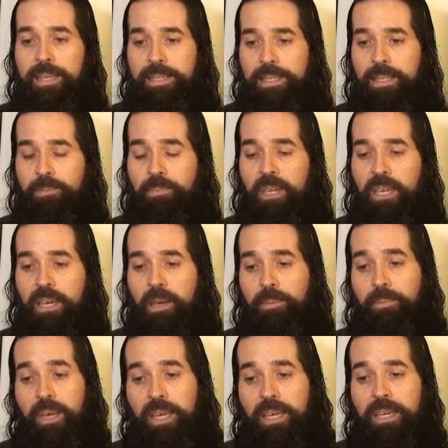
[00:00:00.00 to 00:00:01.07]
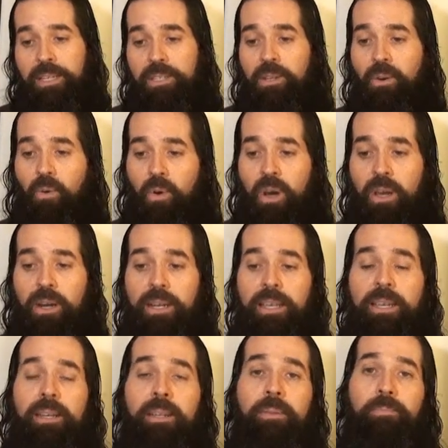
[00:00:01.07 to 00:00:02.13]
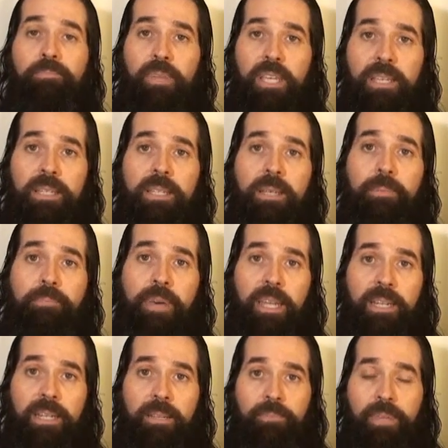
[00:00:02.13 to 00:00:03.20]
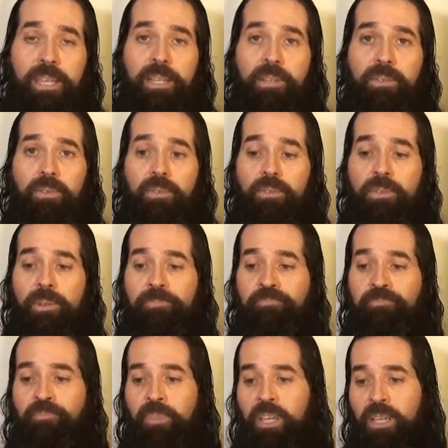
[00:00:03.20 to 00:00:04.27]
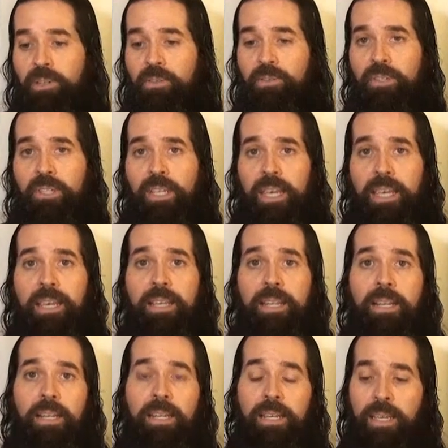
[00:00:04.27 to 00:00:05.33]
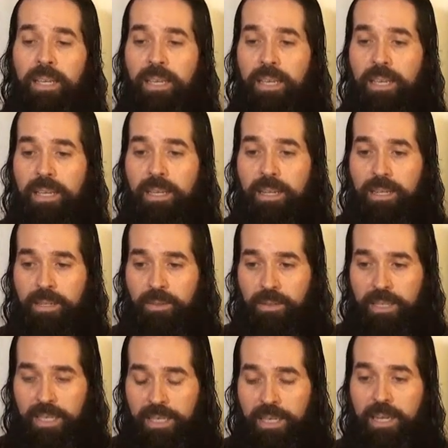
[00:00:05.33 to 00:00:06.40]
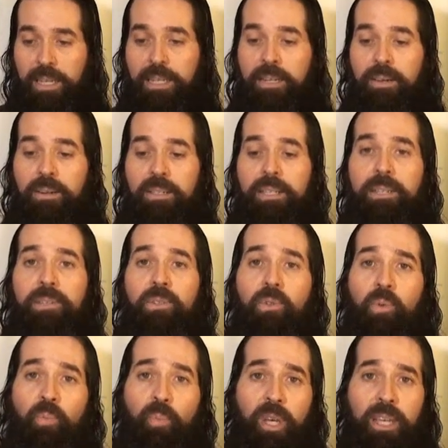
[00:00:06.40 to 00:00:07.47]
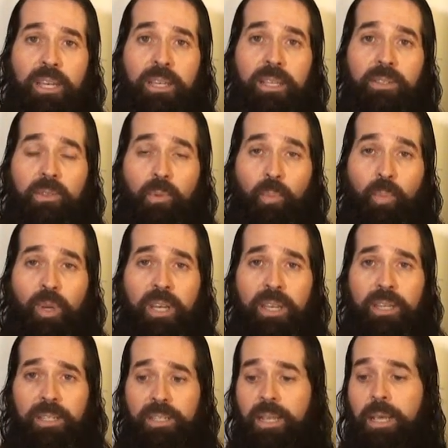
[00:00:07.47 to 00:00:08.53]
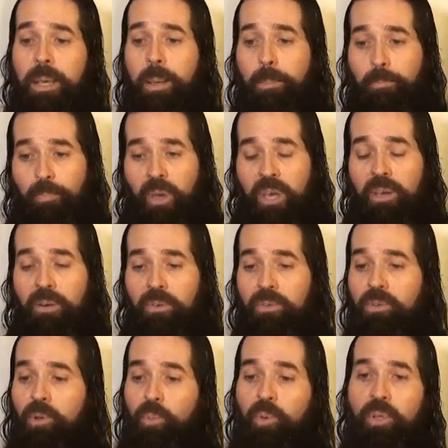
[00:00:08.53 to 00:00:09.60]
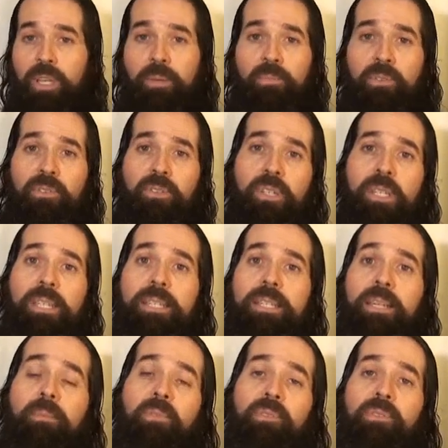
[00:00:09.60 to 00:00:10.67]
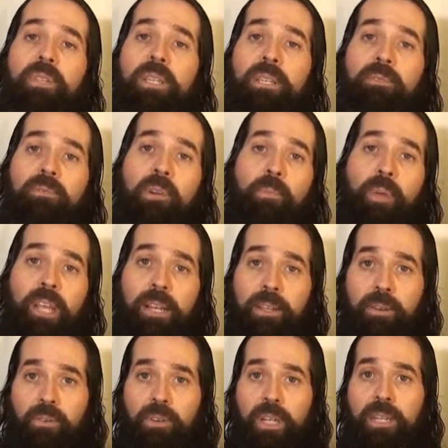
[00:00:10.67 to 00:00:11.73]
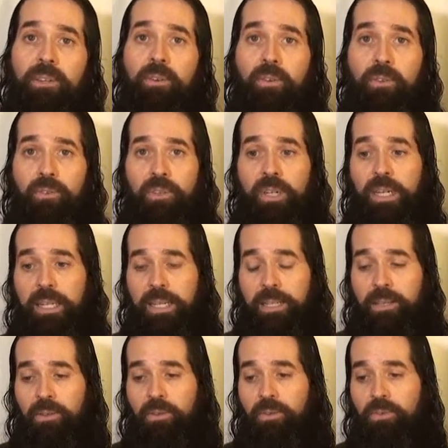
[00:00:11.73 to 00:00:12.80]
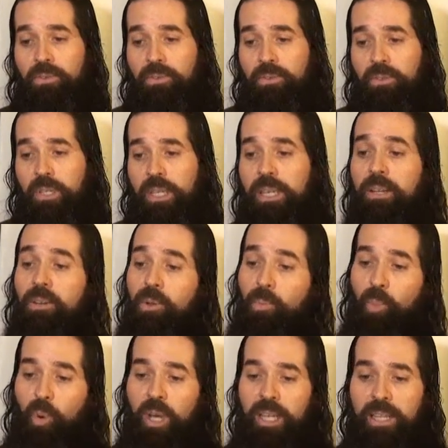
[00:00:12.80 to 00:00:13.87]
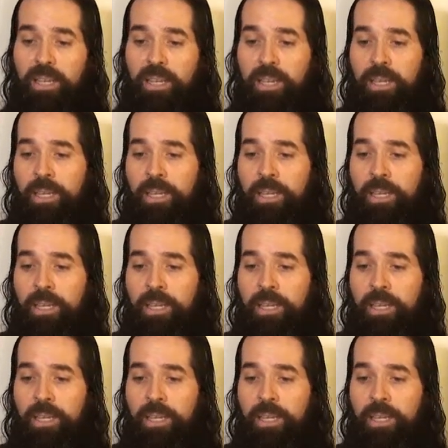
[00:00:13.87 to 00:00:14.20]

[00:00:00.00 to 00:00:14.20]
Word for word: Si me amáis, guardad mis mandamientos. Entonces Él él quiere darte su paz, pero no podemos si estamos en rebelión en contra de Dios. Él no puede.